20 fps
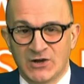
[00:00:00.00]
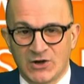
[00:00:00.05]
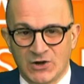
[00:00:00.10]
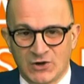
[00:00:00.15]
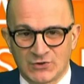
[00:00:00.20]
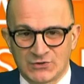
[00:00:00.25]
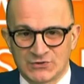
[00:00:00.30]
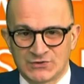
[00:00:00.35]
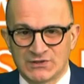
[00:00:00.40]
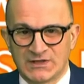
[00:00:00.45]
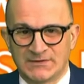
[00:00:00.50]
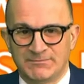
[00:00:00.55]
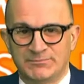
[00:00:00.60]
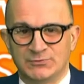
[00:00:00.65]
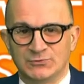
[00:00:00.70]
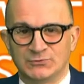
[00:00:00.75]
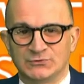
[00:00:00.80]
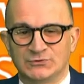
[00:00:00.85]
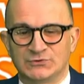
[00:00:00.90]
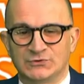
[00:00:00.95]
oggi
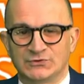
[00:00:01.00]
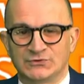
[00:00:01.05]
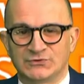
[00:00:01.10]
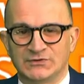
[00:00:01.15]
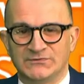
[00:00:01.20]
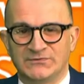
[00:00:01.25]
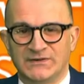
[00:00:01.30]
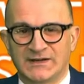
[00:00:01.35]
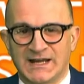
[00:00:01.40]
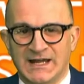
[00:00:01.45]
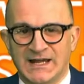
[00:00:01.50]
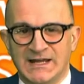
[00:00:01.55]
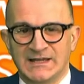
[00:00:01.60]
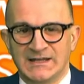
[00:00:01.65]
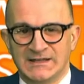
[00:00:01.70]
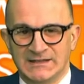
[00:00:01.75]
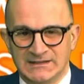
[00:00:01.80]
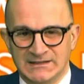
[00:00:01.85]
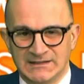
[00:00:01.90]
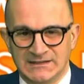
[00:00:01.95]
appunto si farà
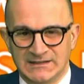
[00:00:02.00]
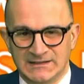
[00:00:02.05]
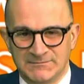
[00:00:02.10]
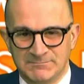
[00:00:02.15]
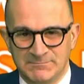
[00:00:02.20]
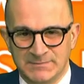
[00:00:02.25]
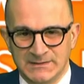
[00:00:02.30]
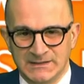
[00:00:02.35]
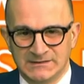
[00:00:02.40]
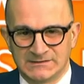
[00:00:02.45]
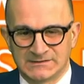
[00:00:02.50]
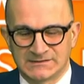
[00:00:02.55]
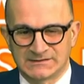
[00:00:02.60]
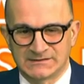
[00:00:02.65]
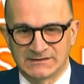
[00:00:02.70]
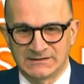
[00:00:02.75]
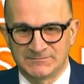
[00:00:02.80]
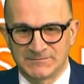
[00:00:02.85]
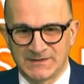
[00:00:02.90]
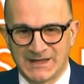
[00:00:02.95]
il
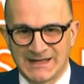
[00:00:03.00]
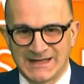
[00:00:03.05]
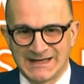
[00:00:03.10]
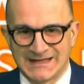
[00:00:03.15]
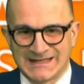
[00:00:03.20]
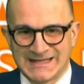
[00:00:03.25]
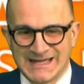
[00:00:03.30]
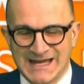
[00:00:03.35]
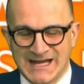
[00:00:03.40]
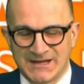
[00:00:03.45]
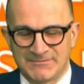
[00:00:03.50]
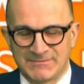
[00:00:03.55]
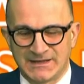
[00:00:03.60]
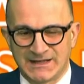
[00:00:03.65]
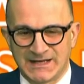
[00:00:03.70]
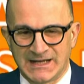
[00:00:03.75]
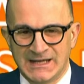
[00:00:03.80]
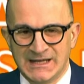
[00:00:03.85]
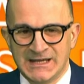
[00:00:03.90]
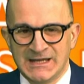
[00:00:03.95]
bis alla
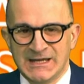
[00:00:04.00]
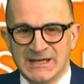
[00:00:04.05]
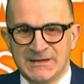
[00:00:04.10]
Camera.